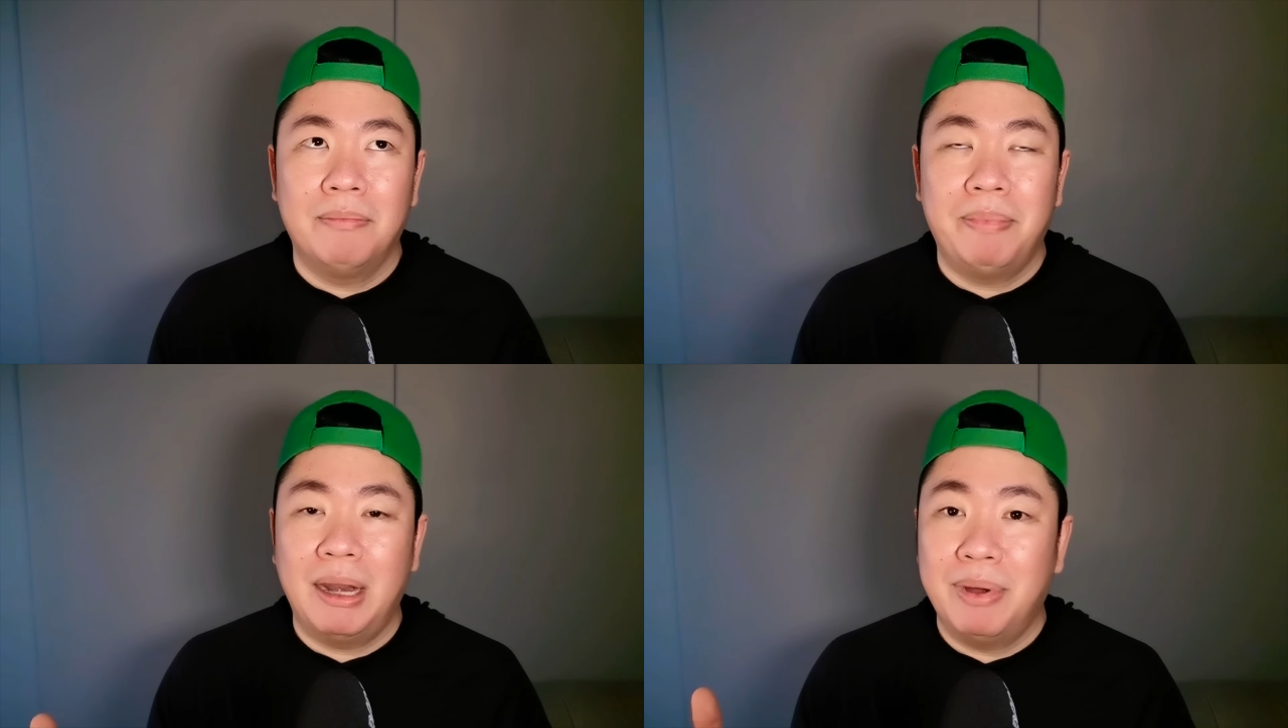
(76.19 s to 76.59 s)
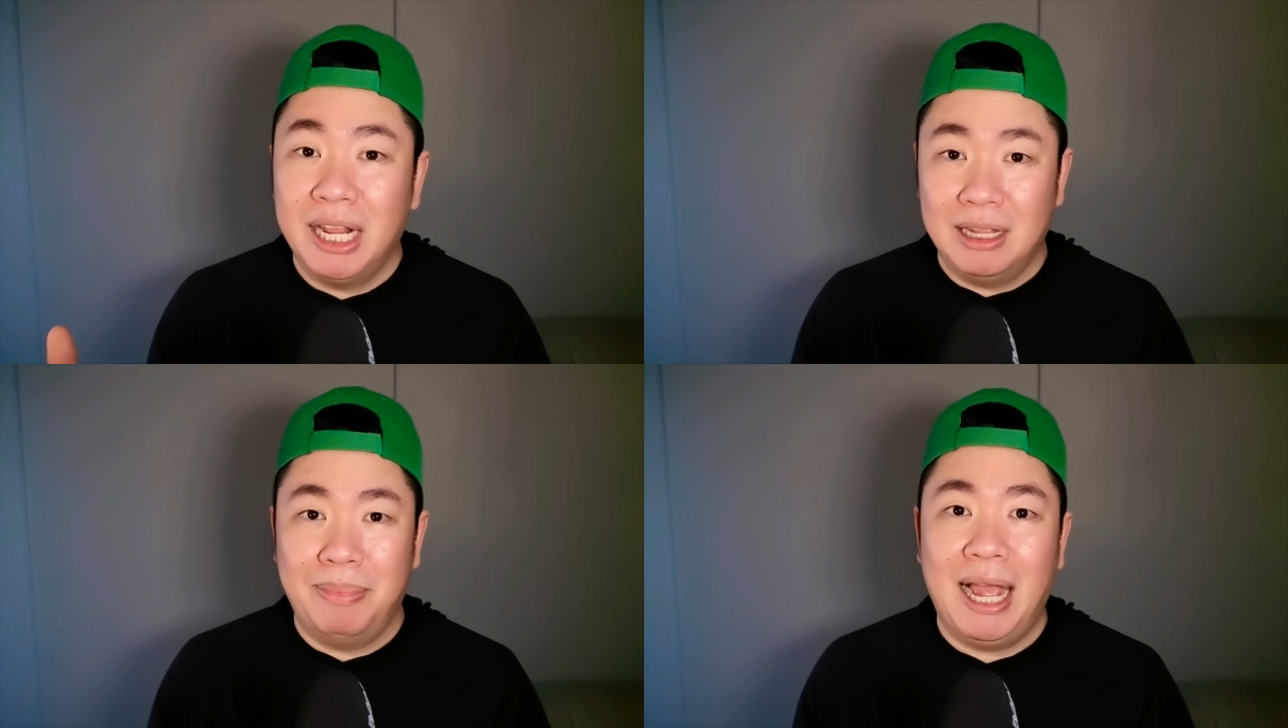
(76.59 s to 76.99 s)
เป็นผ
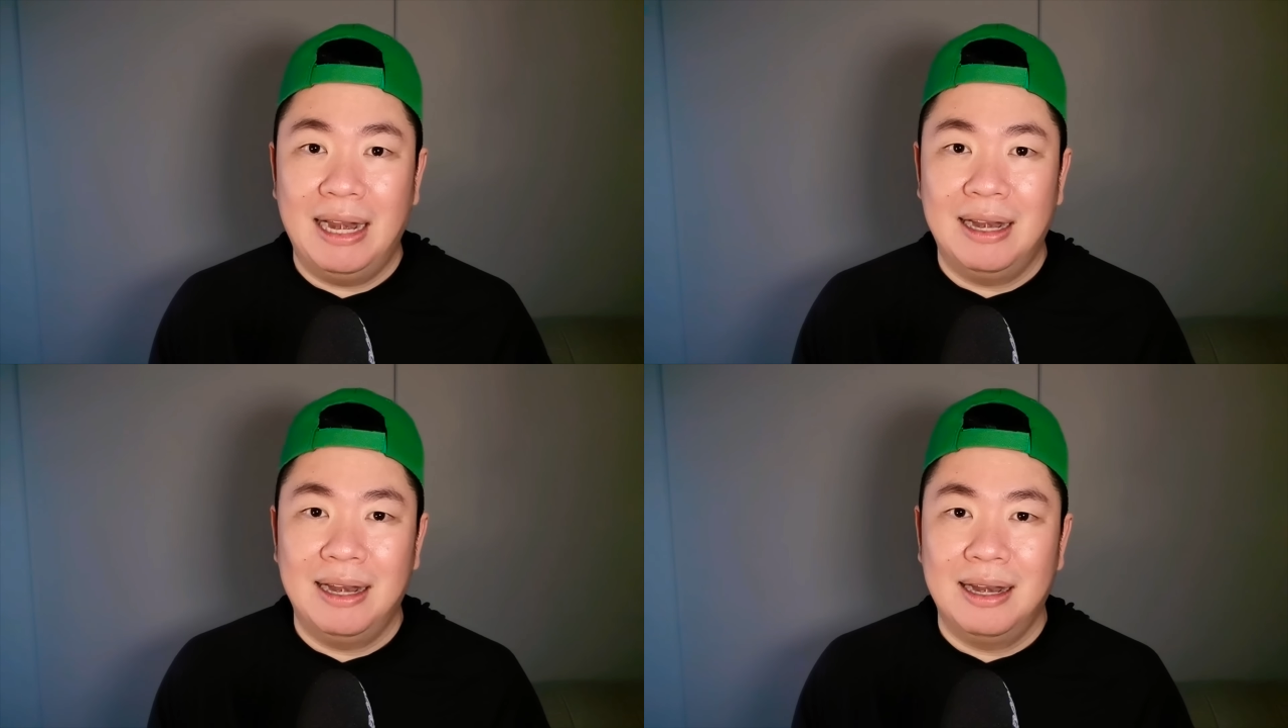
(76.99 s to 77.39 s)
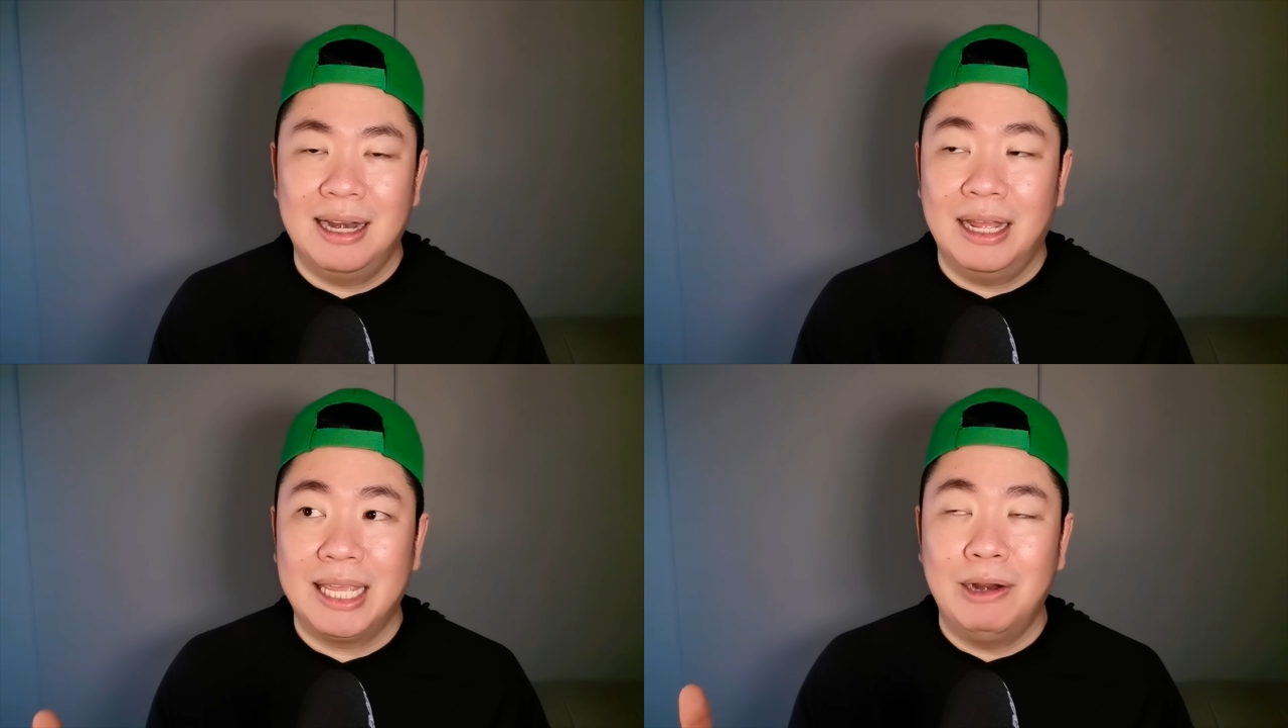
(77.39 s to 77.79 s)
ลิตภัณฑ์
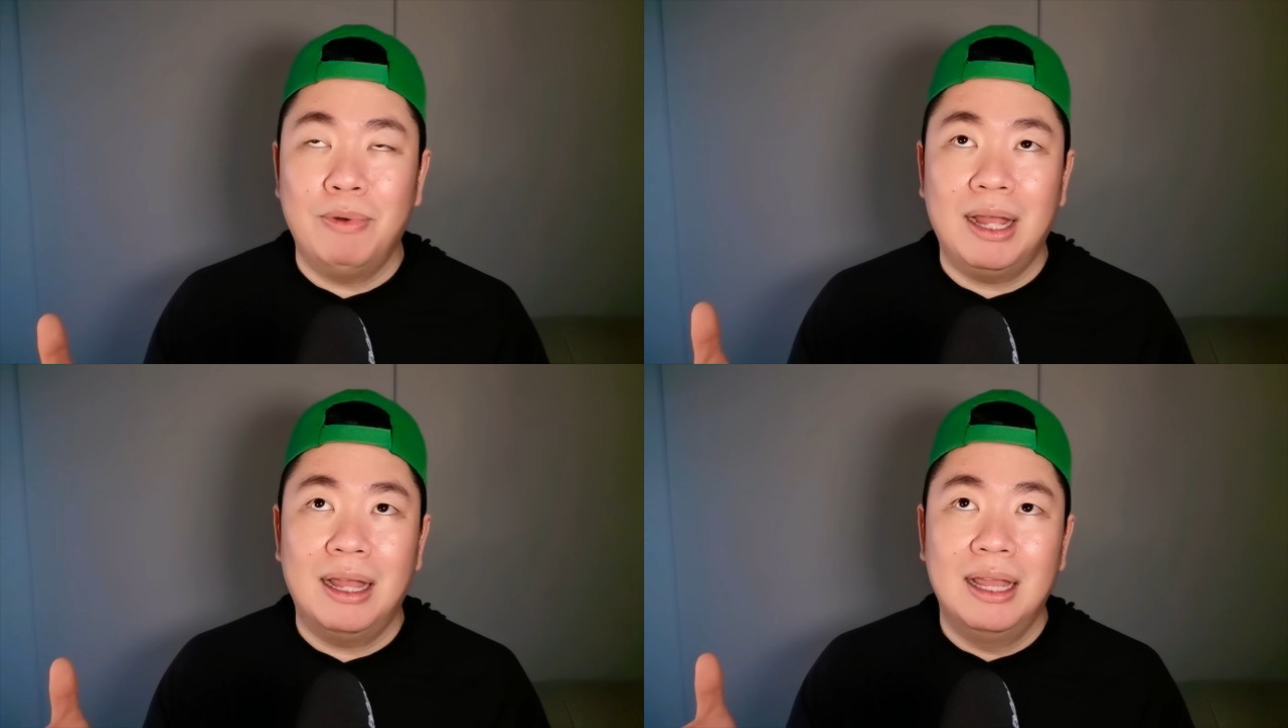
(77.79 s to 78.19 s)
นะคิดว่า